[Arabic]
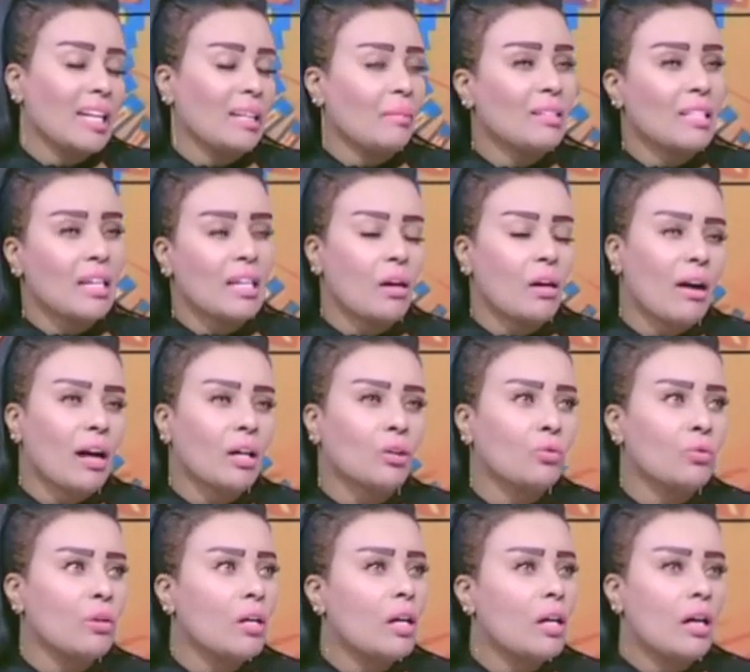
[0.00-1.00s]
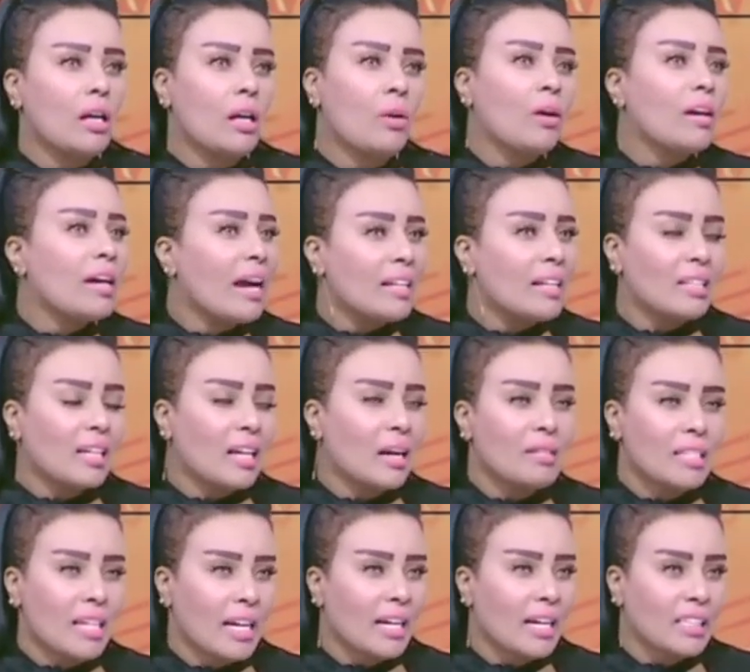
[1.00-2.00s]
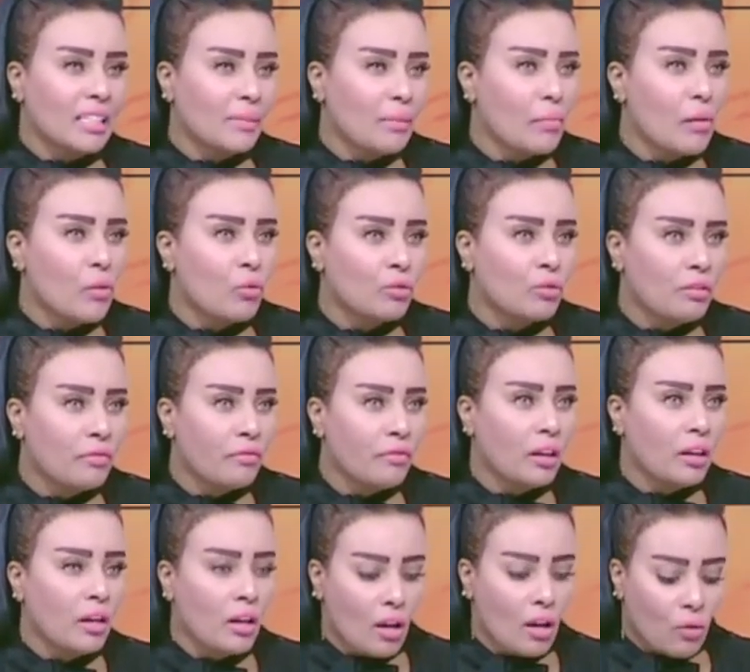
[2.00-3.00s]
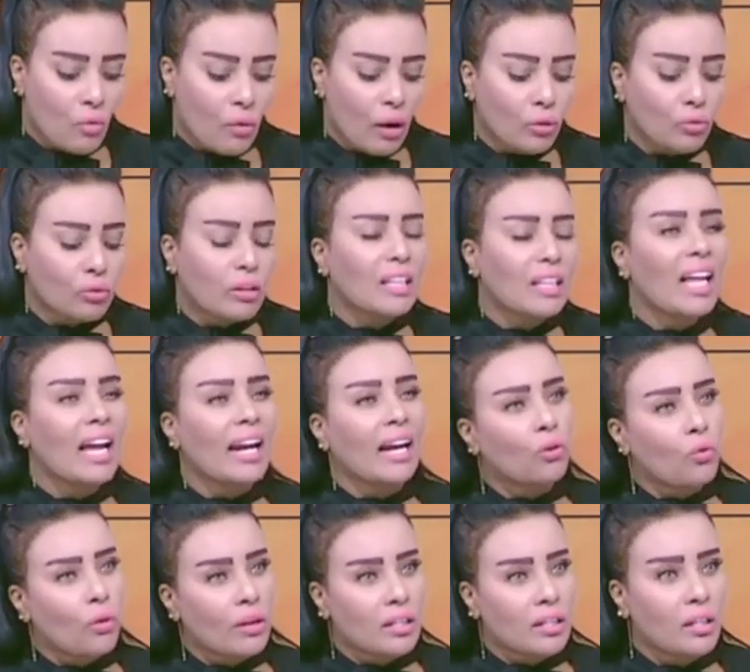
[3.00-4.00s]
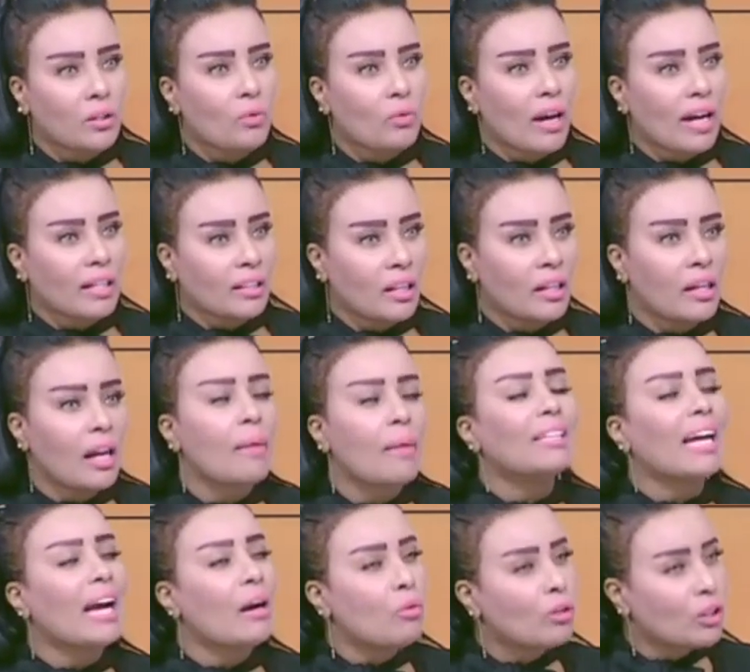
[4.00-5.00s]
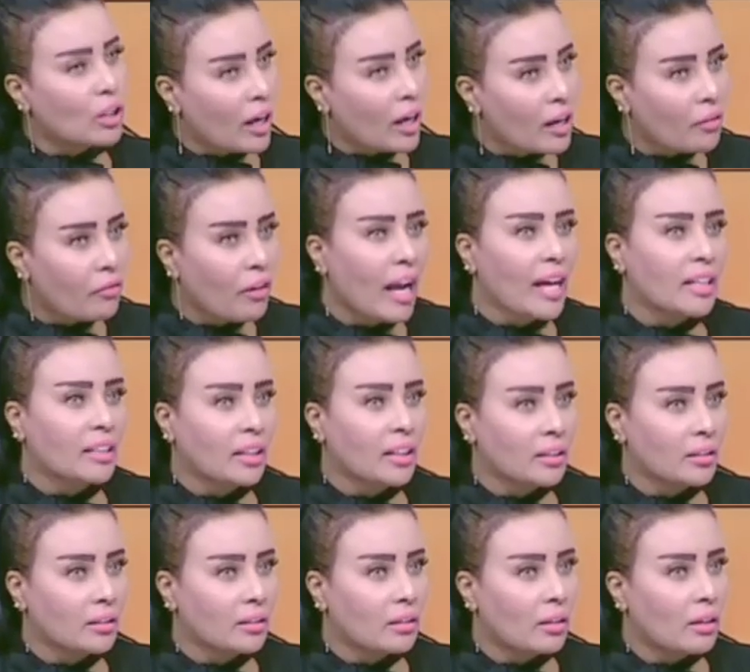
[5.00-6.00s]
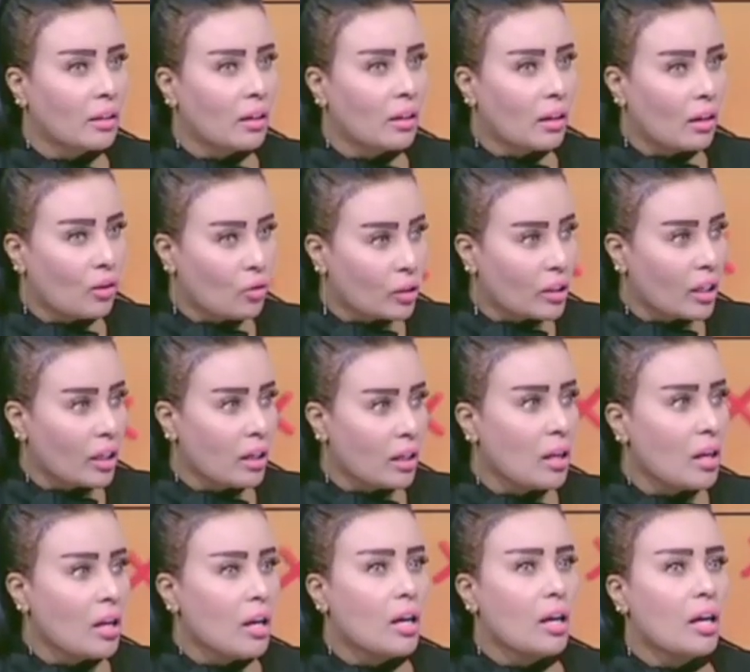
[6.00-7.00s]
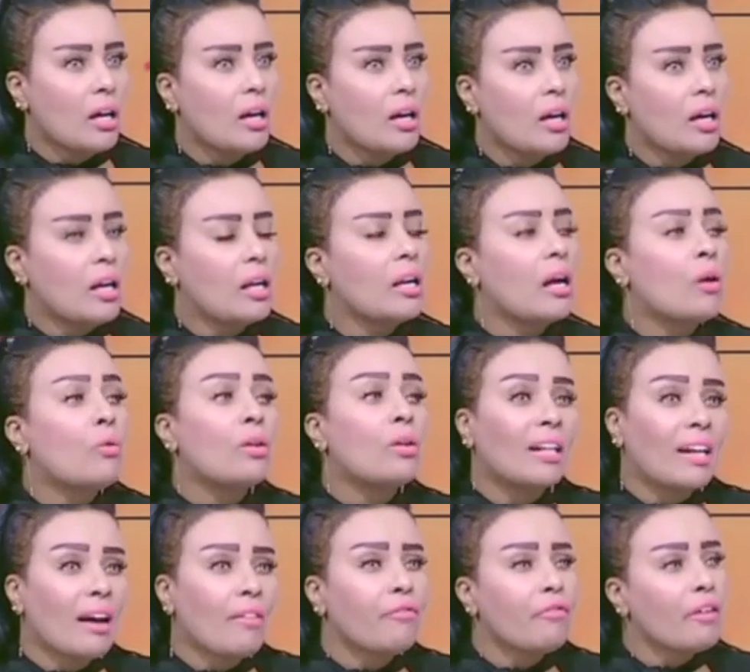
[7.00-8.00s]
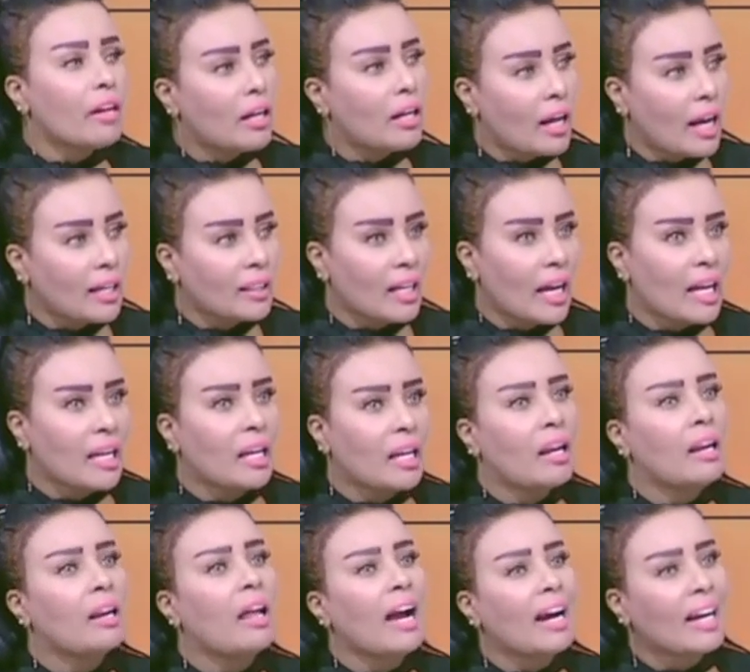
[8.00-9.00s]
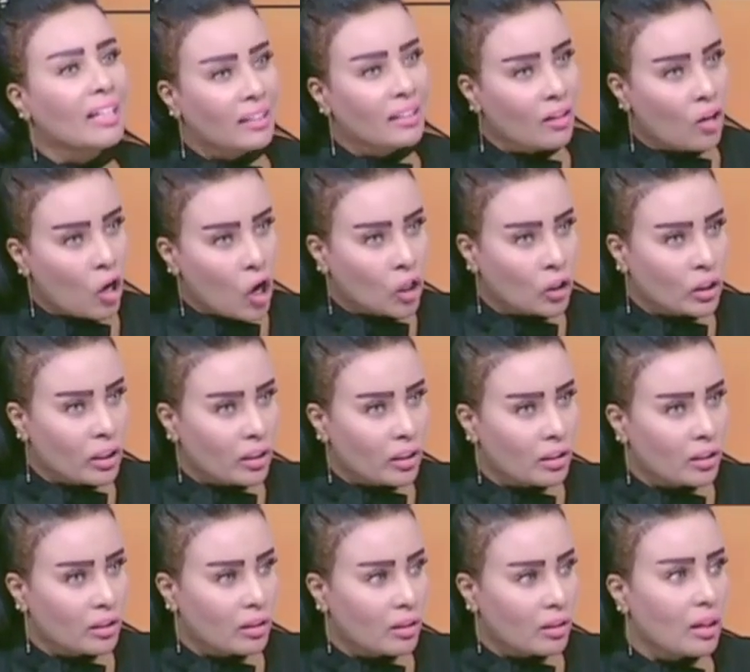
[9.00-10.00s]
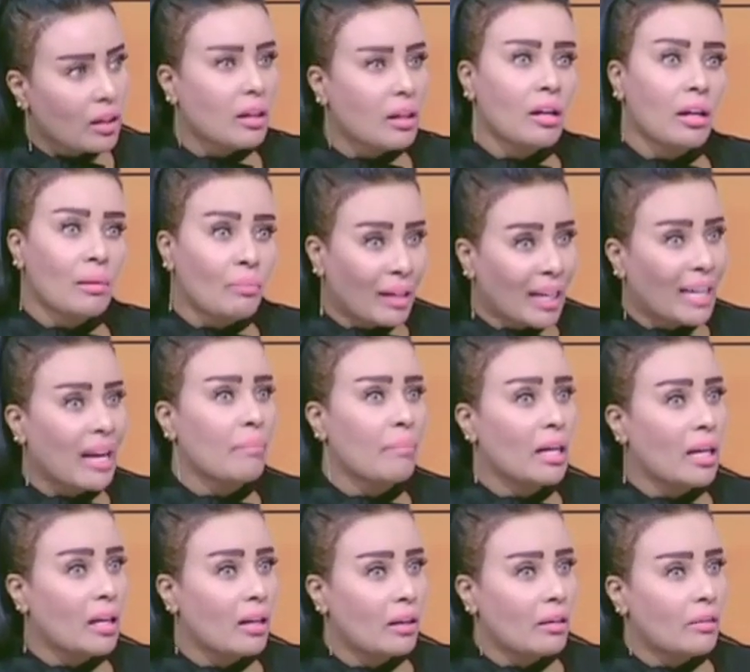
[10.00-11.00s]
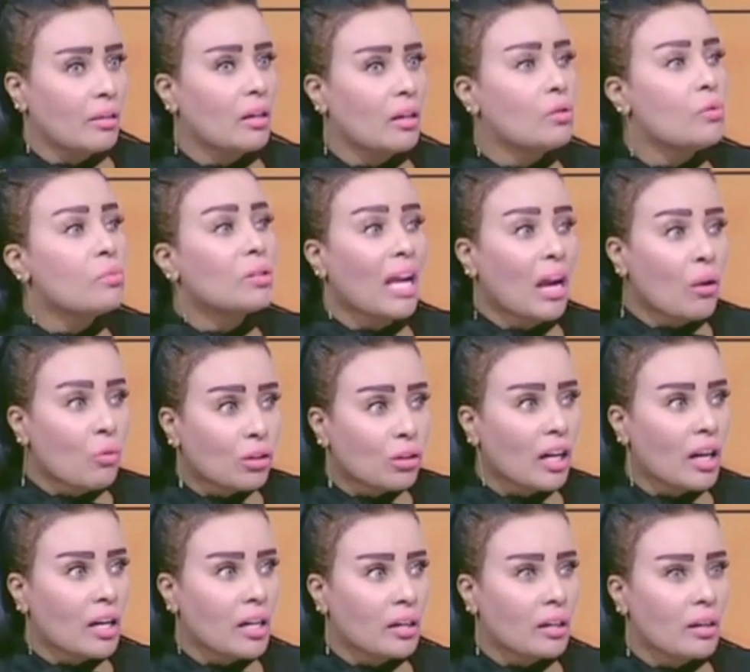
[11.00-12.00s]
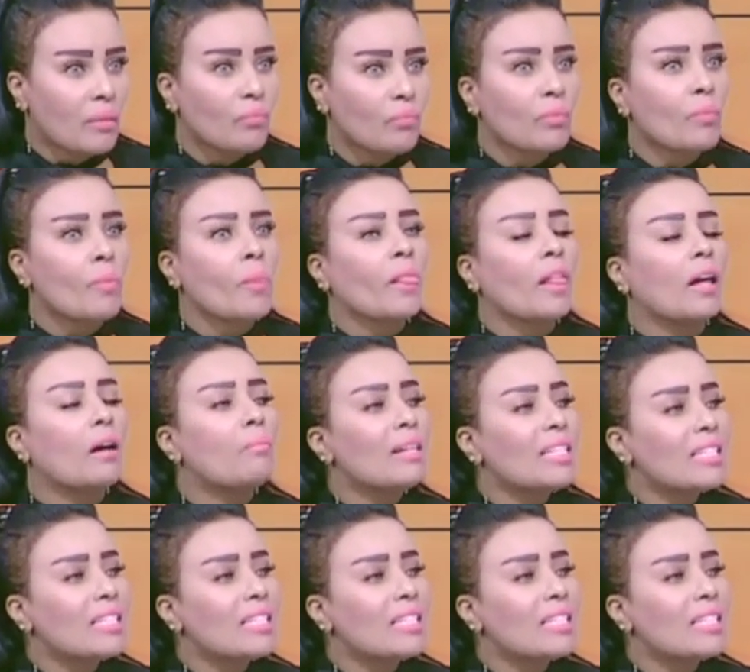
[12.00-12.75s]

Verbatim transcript: يعني مثلا لو عنده لو هي عايزه خمس حاجات يبقى موجودين فيه وعنده ثلاث حاجات كويسين وحاجتين لا بتحاول تغير في الحاجتين اوكي آه لو الكفه الاتقل الحاجات الاكتر آه بتكمل وبتحاول تغير تغير آه.